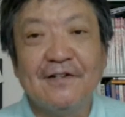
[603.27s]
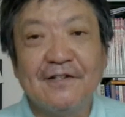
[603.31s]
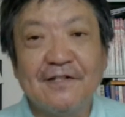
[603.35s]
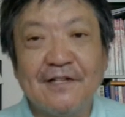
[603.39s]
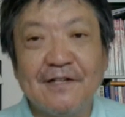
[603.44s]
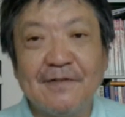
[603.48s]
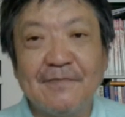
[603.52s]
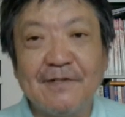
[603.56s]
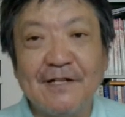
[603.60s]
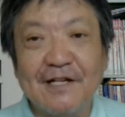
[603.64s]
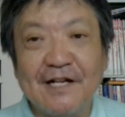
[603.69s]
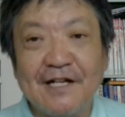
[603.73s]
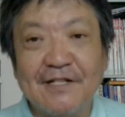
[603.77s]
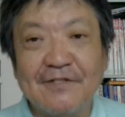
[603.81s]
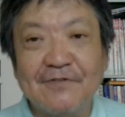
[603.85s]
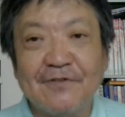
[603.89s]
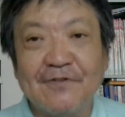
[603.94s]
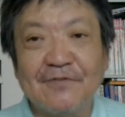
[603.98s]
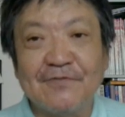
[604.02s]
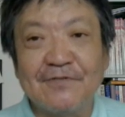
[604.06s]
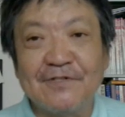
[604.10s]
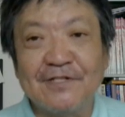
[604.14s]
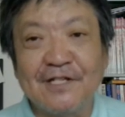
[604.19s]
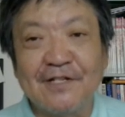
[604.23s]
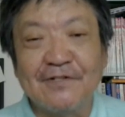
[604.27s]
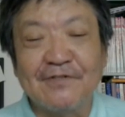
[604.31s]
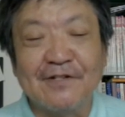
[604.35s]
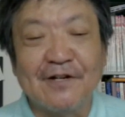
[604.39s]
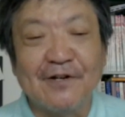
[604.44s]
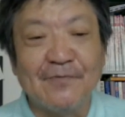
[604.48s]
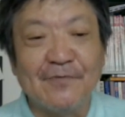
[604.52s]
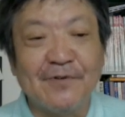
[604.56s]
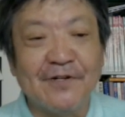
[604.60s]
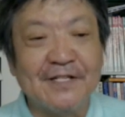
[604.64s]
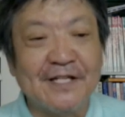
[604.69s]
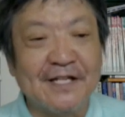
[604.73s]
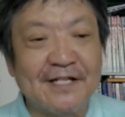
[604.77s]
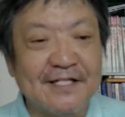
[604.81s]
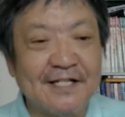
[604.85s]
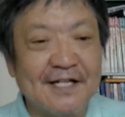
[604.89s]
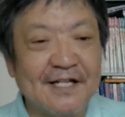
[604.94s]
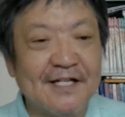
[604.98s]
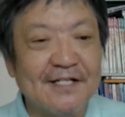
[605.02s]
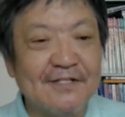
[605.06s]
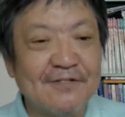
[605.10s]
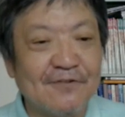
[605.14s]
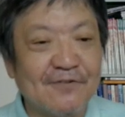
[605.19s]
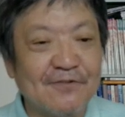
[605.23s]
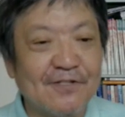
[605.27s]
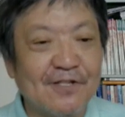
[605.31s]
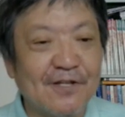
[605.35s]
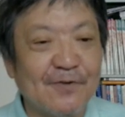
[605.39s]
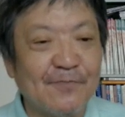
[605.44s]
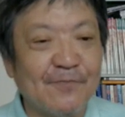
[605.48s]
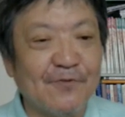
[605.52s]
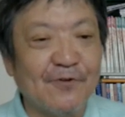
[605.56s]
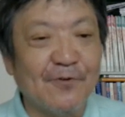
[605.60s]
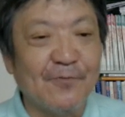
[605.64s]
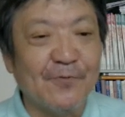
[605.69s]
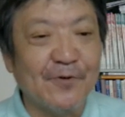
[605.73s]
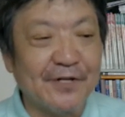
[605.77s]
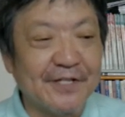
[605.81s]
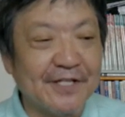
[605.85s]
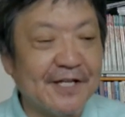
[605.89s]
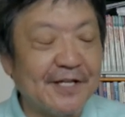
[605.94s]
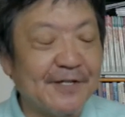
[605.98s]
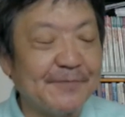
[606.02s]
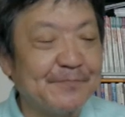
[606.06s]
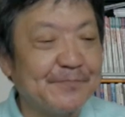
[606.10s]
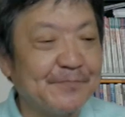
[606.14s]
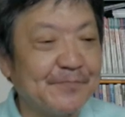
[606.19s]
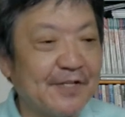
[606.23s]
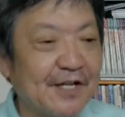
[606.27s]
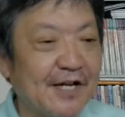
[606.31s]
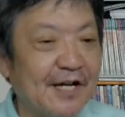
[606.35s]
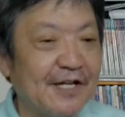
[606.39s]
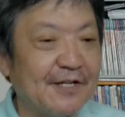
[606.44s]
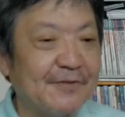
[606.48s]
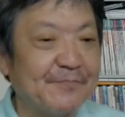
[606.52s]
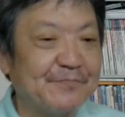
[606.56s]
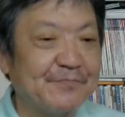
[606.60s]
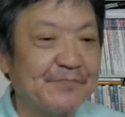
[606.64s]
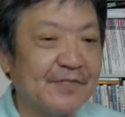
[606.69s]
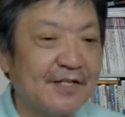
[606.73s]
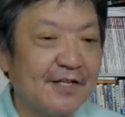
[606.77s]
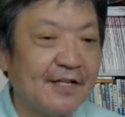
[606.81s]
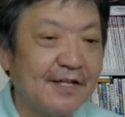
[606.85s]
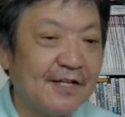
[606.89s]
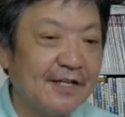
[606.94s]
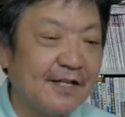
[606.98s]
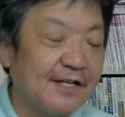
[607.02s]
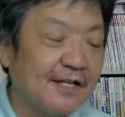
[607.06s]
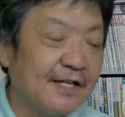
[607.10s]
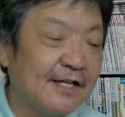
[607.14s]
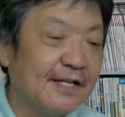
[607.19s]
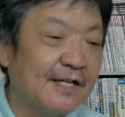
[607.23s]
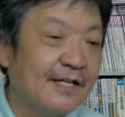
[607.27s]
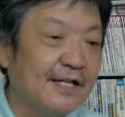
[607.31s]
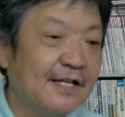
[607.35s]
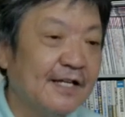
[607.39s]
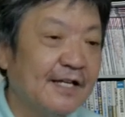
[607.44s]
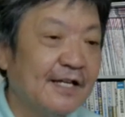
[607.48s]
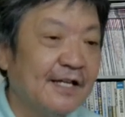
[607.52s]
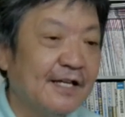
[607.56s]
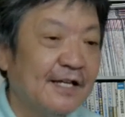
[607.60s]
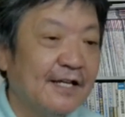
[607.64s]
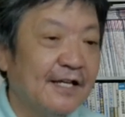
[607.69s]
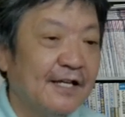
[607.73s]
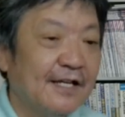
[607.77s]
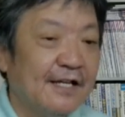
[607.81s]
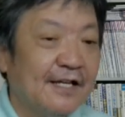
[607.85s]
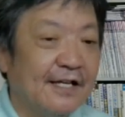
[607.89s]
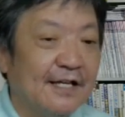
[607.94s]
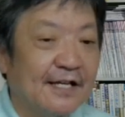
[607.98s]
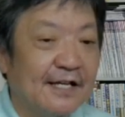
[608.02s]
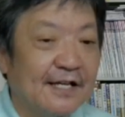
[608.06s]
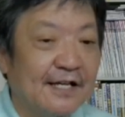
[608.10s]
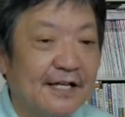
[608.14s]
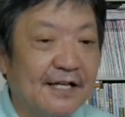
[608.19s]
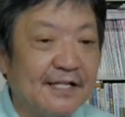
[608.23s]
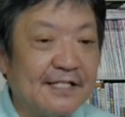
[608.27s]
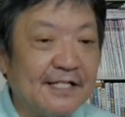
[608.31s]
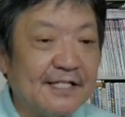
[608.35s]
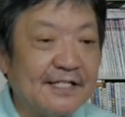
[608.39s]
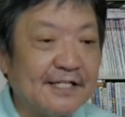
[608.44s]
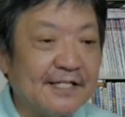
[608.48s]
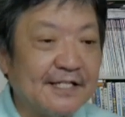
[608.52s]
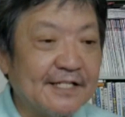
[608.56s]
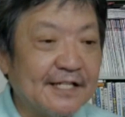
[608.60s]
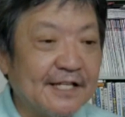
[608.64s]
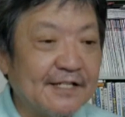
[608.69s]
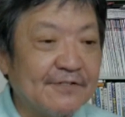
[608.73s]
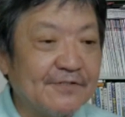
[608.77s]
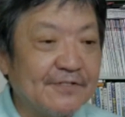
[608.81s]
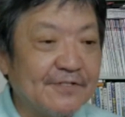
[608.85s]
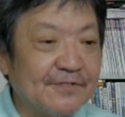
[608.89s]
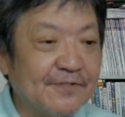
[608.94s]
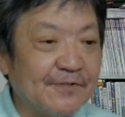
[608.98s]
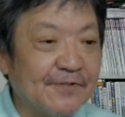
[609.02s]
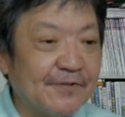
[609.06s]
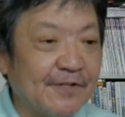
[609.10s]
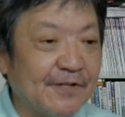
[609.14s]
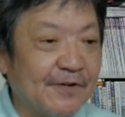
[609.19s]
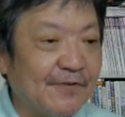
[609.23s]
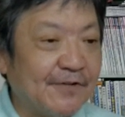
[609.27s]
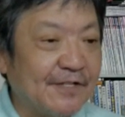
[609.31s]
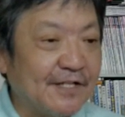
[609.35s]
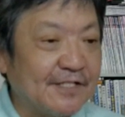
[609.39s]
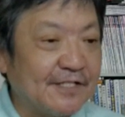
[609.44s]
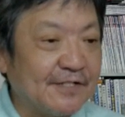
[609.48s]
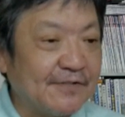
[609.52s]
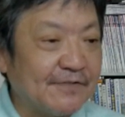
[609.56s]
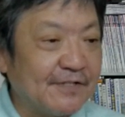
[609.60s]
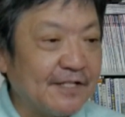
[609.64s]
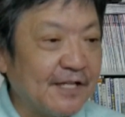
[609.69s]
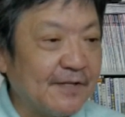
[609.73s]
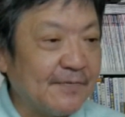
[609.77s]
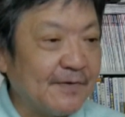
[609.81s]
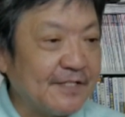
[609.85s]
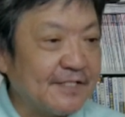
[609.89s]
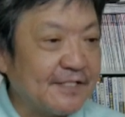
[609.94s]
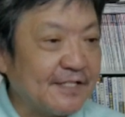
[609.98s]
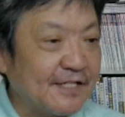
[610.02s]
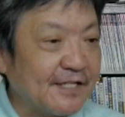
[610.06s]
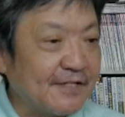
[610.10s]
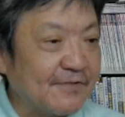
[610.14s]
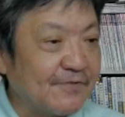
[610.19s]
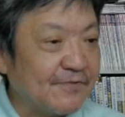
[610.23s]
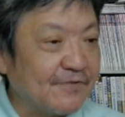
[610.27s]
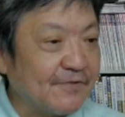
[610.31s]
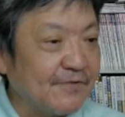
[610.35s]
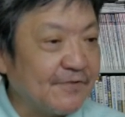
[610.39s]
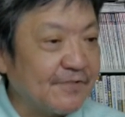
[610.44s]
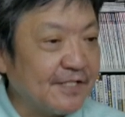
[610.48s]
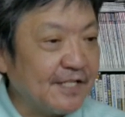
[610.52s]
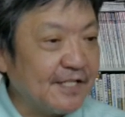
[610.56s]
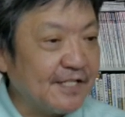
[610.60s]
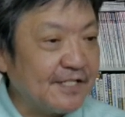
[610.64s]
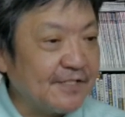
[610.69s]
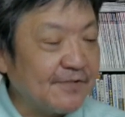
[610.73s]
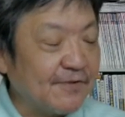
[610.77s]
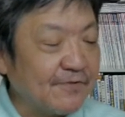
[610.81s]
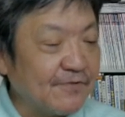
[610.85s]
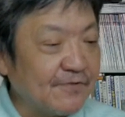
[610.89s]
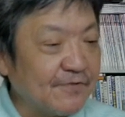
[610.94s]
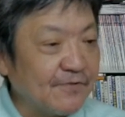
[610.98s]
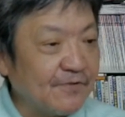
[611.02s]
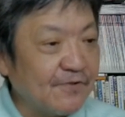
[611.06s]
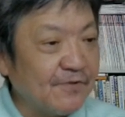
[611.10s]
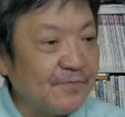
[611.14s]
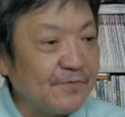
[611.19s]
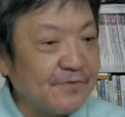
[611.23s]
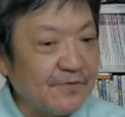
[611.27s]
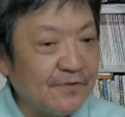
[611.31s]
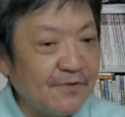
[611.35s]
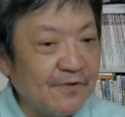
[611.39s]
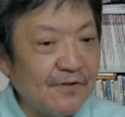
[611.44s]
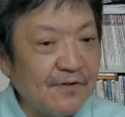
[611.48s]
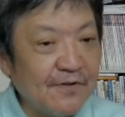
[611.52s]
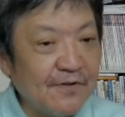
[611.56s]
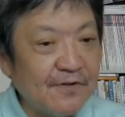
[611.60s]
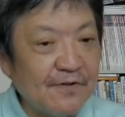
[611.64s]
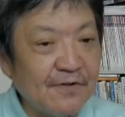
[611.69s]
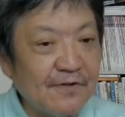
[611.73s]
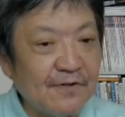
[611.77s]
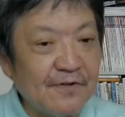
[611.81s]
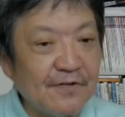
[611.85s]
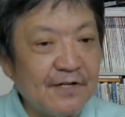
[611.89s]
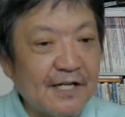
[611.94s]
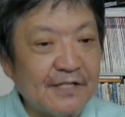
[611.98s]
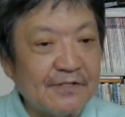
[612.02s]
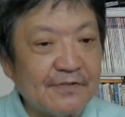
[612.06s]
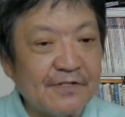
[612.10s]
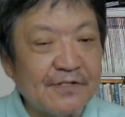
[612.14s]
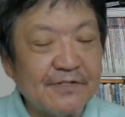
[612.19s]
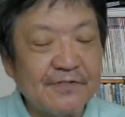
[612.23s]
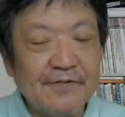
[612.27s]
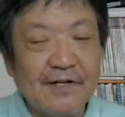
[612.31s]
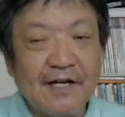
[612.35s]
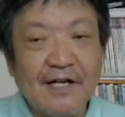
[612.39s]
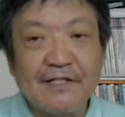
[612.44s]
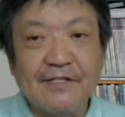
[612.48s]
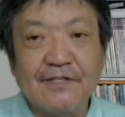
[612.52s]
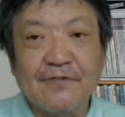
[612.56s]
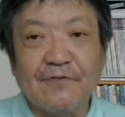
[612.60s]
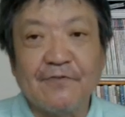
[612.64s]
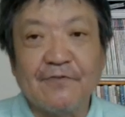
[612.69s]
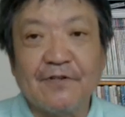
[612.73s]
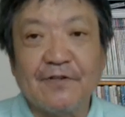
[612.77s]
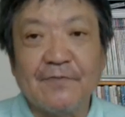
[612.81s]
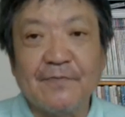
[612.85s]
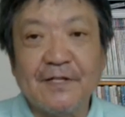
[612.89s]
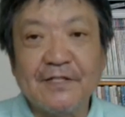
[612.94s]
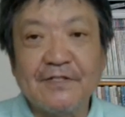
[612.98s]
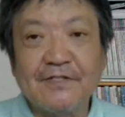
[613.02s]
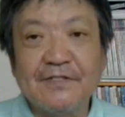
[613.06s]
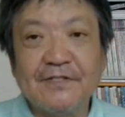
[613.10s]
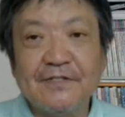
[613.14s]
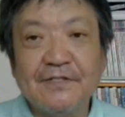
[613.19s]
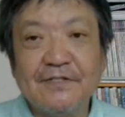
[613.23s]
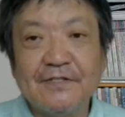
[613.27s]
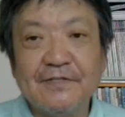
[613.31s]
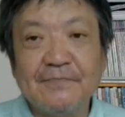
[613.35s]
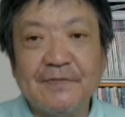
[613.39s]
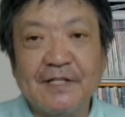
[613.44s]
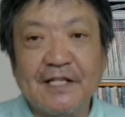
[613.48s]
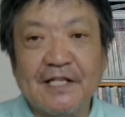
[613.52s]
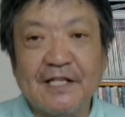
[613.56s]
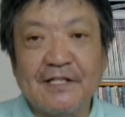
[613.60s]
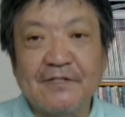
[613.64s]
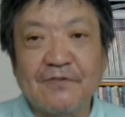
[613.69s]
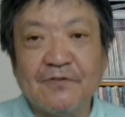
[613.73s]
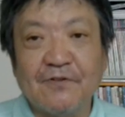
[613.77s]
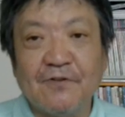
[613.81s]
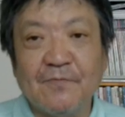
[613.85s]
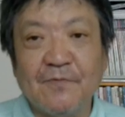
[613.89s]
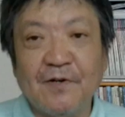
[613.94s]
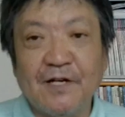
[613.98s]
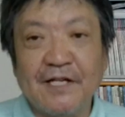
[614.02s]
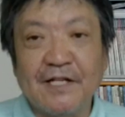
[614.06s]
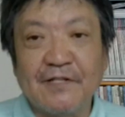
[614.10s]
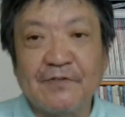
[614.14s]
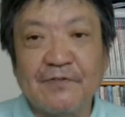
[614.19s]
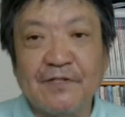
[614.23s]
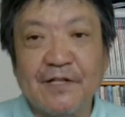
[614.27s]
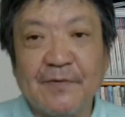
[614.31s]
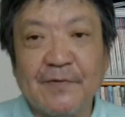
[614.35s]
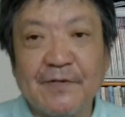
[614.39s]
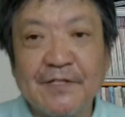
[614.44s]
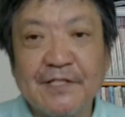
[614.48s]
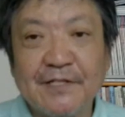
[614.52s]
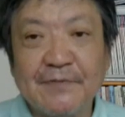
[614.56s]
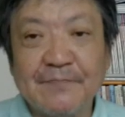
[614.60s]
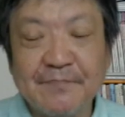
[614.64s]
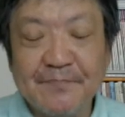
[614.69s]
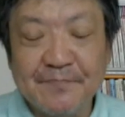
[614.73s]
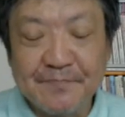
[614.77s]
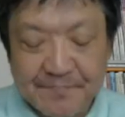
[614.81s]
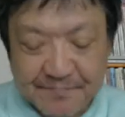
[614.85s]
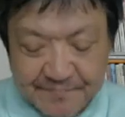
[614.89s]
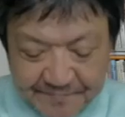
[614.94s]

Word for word: 君らが努力してるとは思えないなとても思えない。はいえー、情けない愚痴のようなお話でございましたがこのジジドットコムのアドレスを貼っておきます皆さんどうもありがとうございました